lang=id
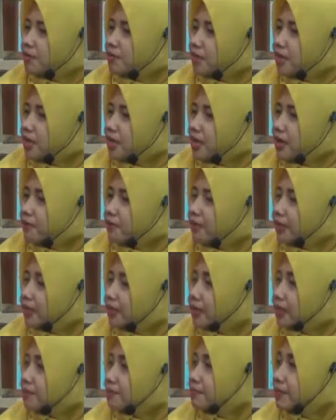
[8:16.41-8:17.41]

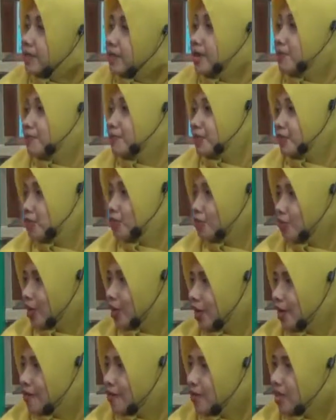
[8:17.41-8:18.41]
mendapatkan pendamping
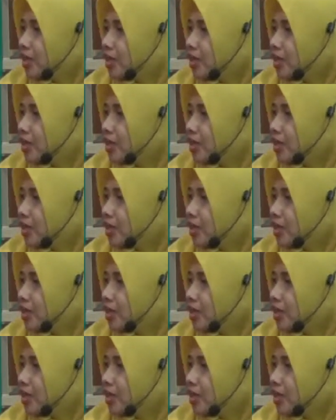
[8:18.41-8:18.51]
juga.